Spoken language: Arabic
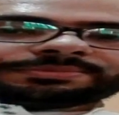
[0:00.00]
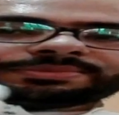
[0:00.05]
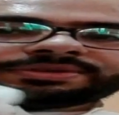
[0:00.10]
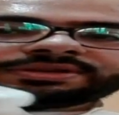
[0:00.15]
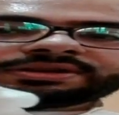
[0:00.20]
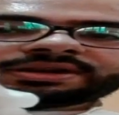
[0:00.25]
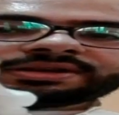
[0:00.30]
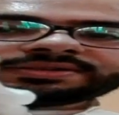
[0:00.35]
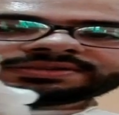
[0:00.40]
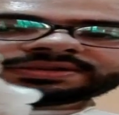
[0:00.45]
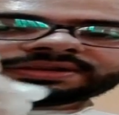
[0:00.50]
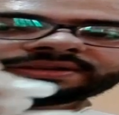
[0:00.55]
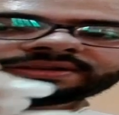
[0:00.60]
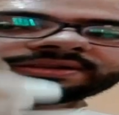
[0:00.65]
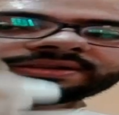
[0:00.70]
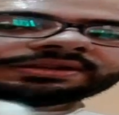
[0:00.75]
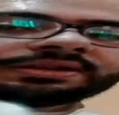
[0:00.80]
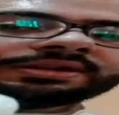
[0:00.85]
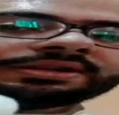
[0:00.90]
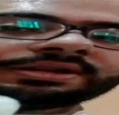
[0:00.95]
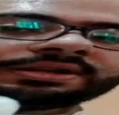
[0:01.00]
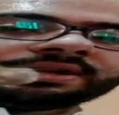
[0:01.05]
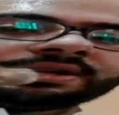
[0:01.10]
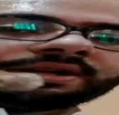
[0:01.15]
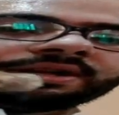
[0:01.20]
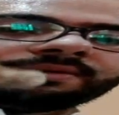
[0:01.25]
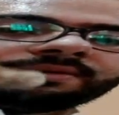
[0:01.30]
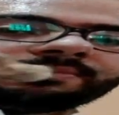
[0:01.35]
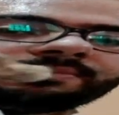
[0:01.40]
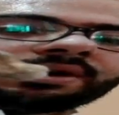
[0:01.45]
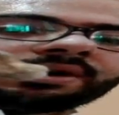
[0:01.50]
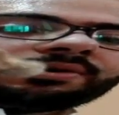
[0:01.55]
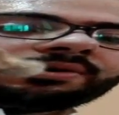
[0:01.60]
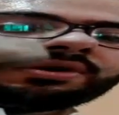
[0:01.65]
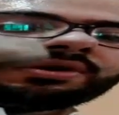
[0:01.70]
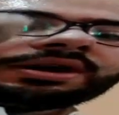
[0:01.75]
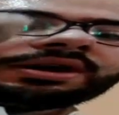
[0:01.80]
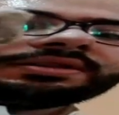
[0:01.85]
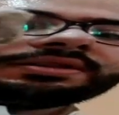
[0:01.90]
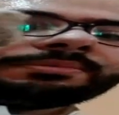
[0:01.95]
بدراسة
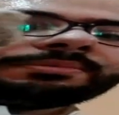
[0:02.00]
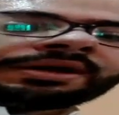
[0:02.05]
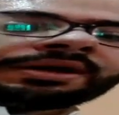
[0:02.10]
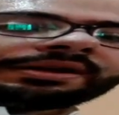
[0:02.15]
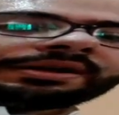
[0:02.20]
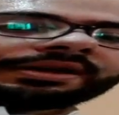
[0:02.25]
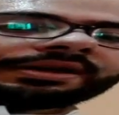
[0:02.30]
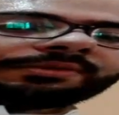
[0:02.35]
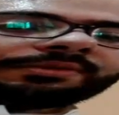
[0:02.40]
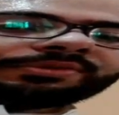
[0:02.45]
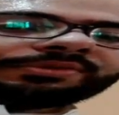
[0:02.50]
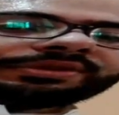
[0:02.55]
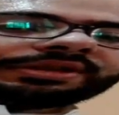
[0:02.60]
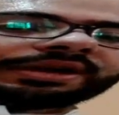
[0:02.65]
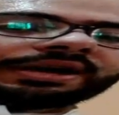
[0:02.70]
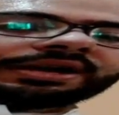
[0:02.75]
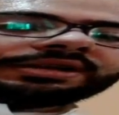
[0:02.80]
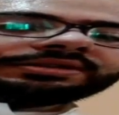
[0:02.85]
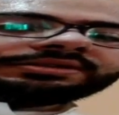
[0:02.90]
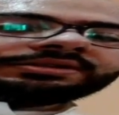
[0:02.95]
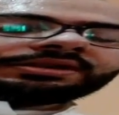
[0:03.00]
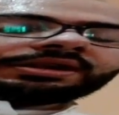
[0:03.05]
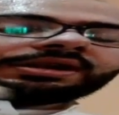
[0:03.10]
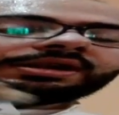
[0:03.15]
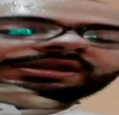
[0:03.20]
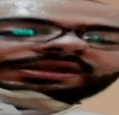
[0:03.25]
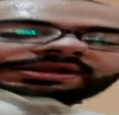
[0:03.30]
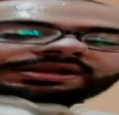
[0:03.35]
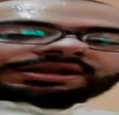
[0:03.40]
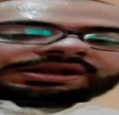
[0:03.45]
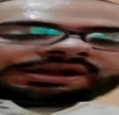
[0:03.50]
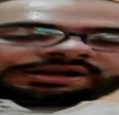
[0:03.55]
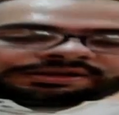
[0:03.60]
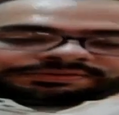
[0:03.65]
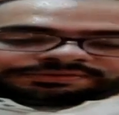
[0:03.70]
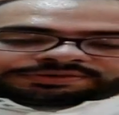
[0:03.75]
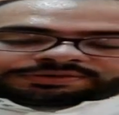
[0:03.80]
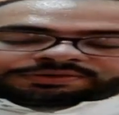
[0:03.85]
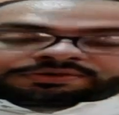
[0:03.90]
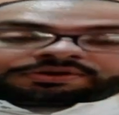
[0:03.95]
المخلوقات البحرية المتحجرة لأن راح
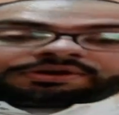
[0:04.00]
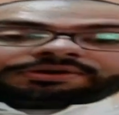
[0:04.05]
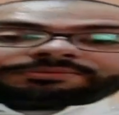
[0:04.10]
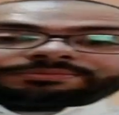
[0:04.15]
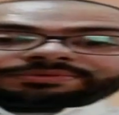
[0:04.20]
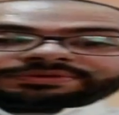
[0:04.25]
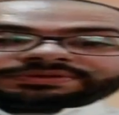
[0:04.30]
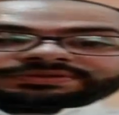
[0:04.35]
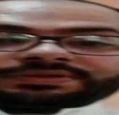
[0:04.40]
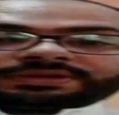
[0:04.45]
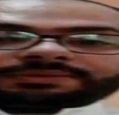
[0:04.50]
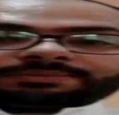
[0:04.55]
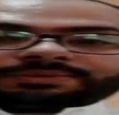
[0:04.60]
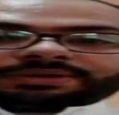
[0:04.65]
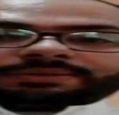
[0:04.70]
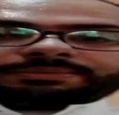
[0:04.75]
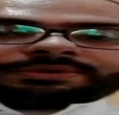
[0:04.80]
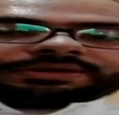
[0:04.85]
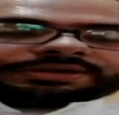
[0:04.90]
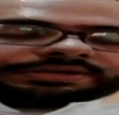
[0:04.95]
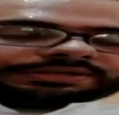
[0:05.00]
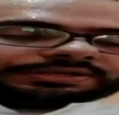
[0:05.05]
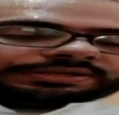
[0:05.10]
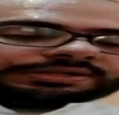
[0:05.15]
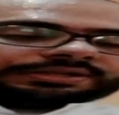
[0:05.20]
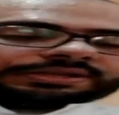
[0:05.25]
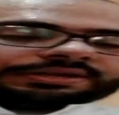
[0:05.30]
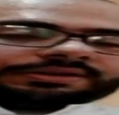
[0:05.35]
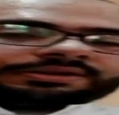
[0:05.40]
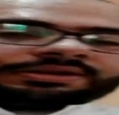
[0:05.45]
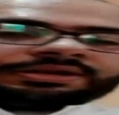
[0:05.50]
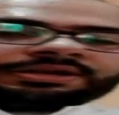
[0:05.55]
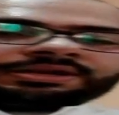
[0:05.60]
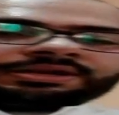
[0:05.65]
تلقون بنسب كبيرة جدا